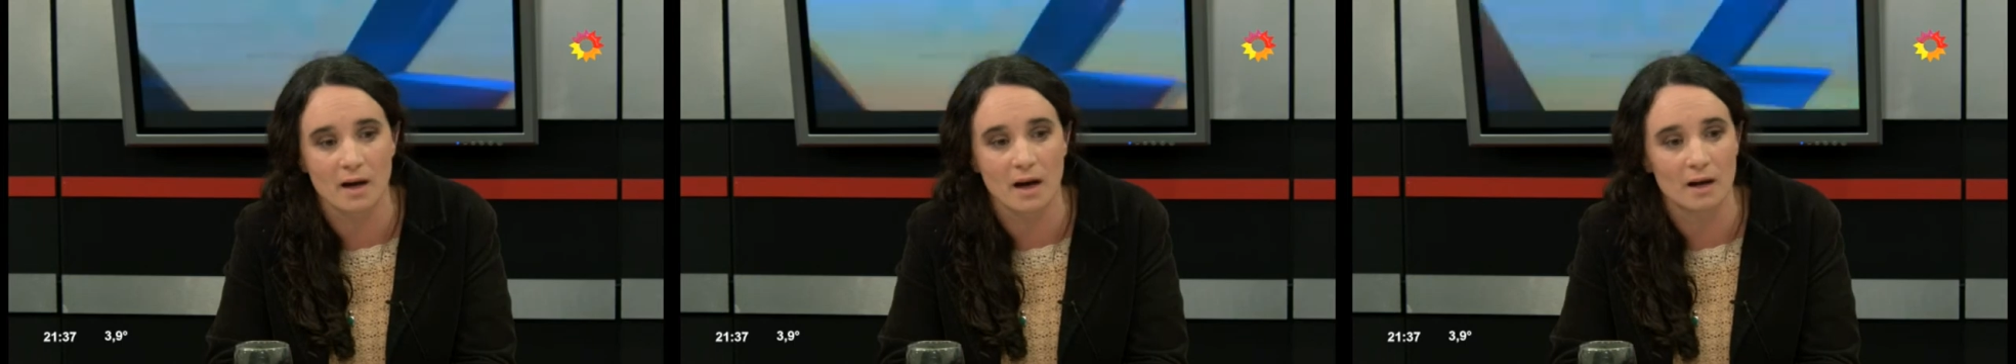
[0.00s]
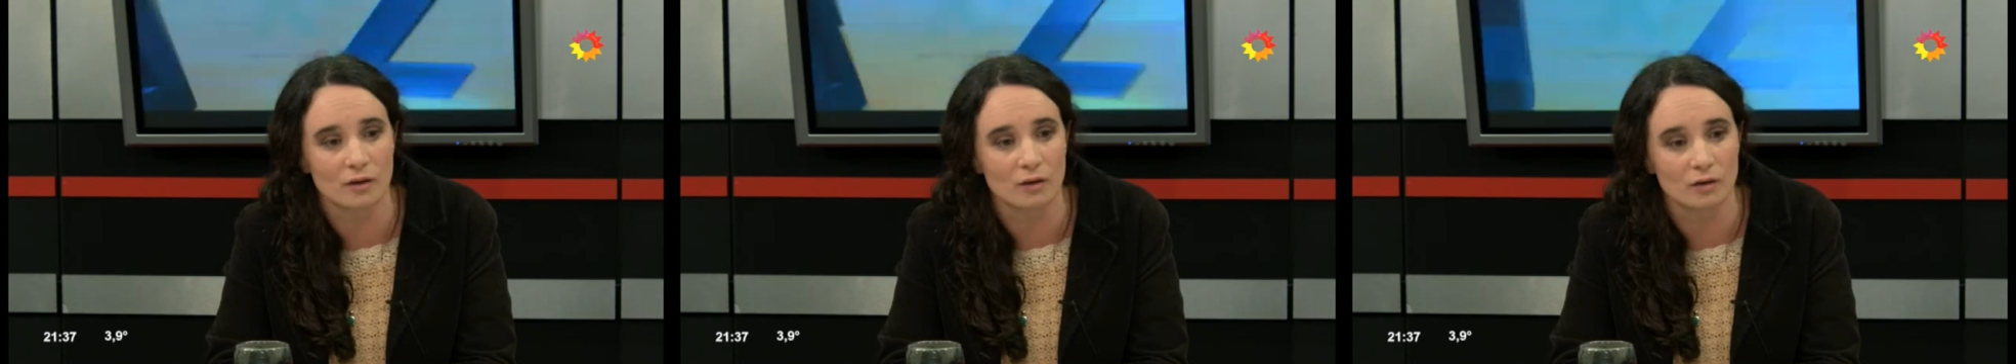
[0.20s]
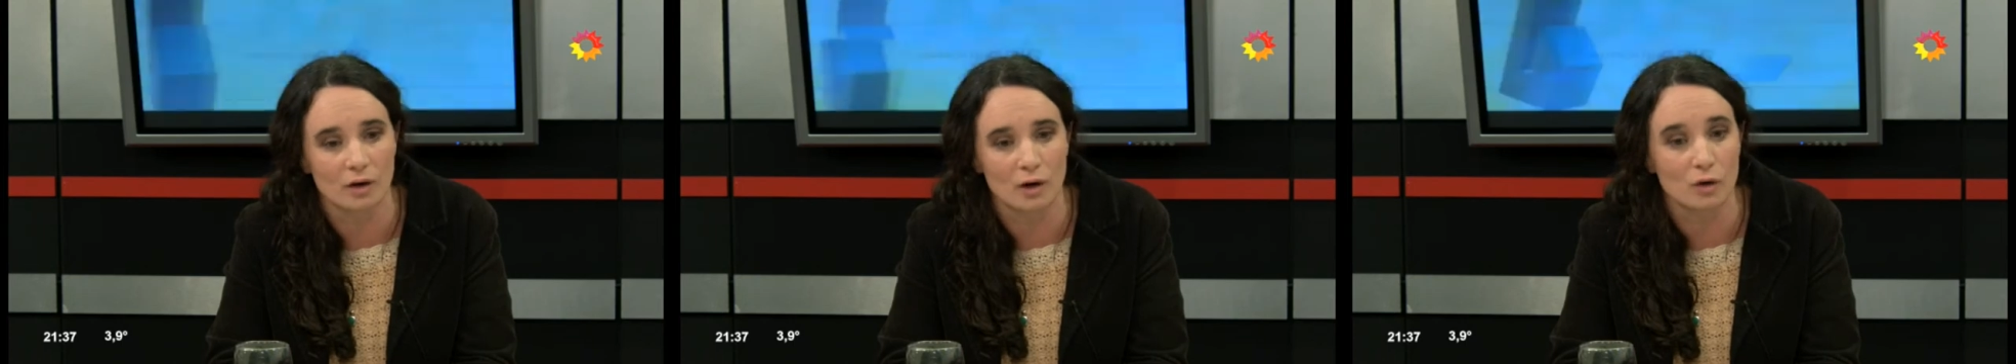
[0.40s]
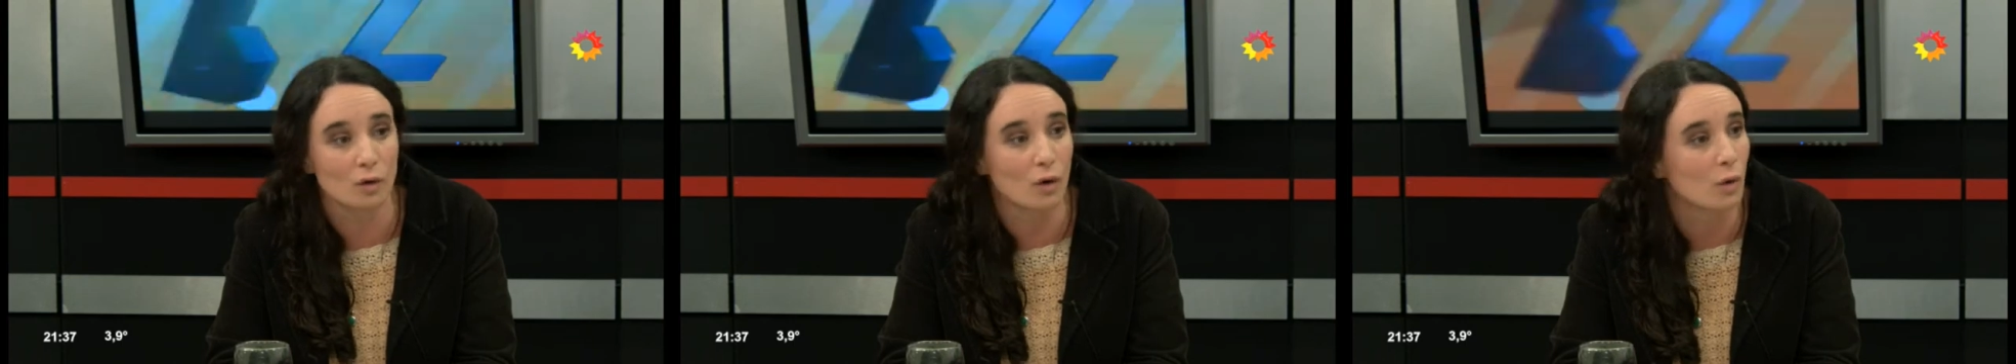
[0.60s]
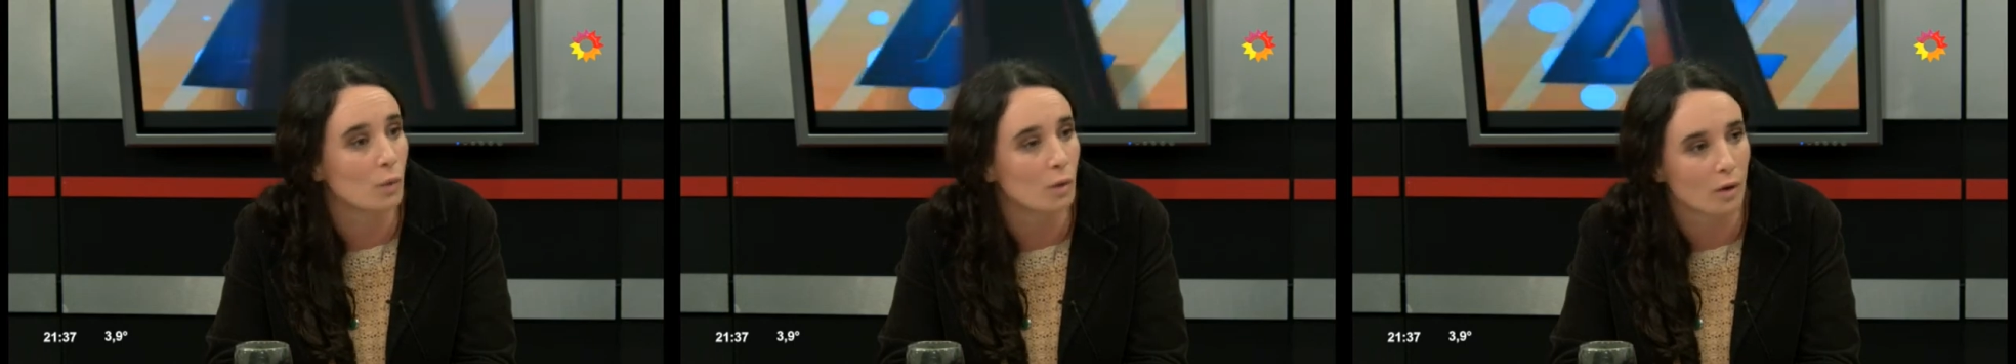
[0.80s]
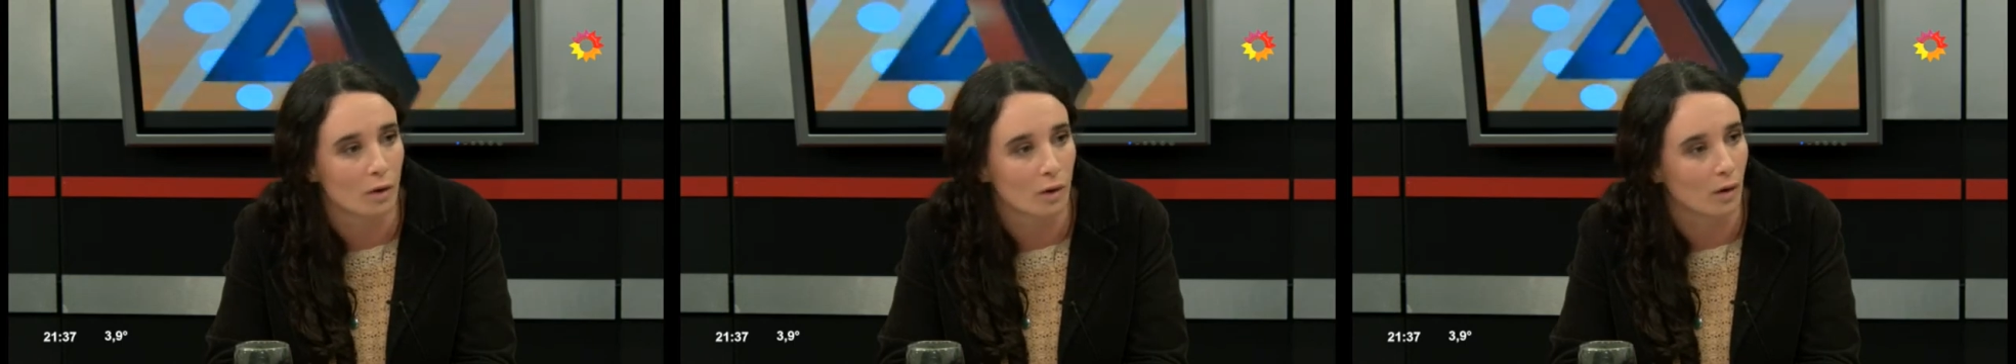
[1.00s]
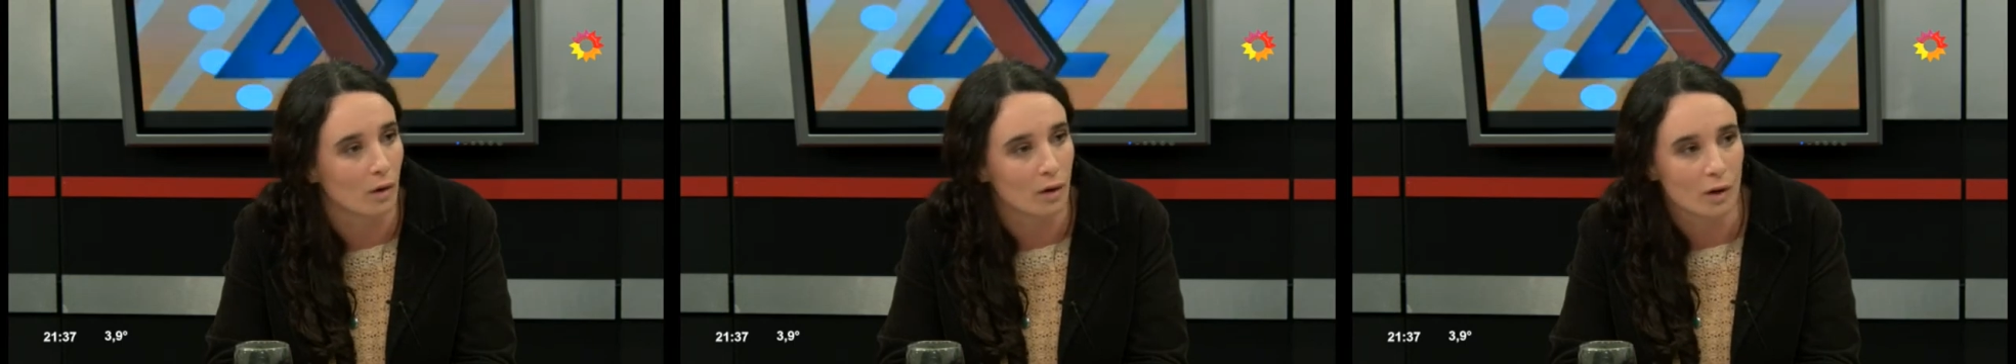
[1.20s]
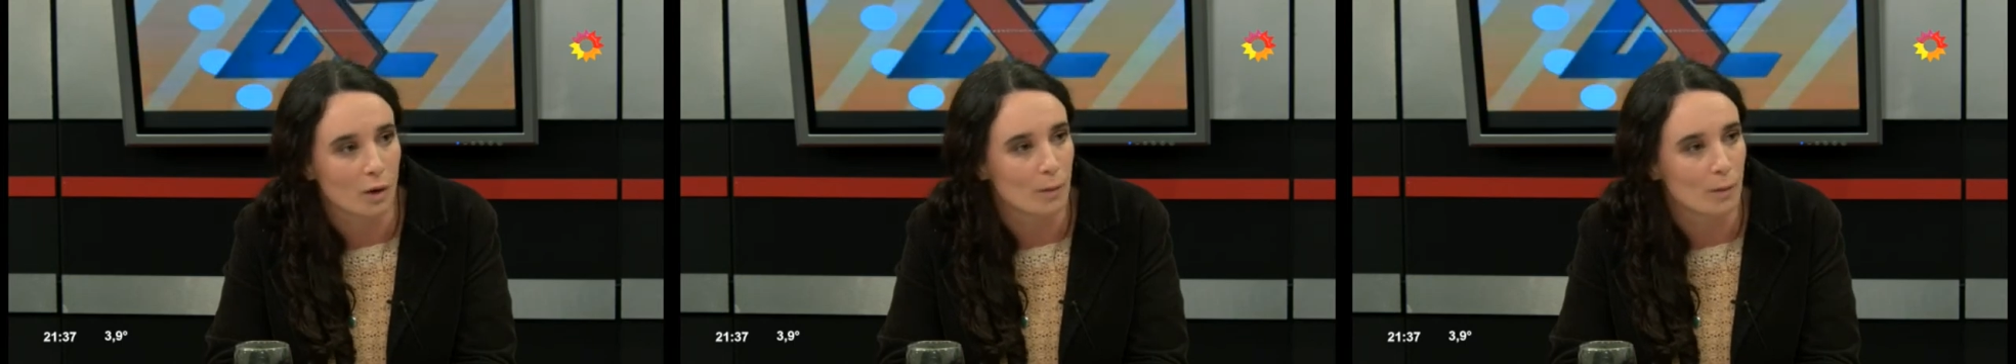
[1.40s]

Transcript: canon no hubo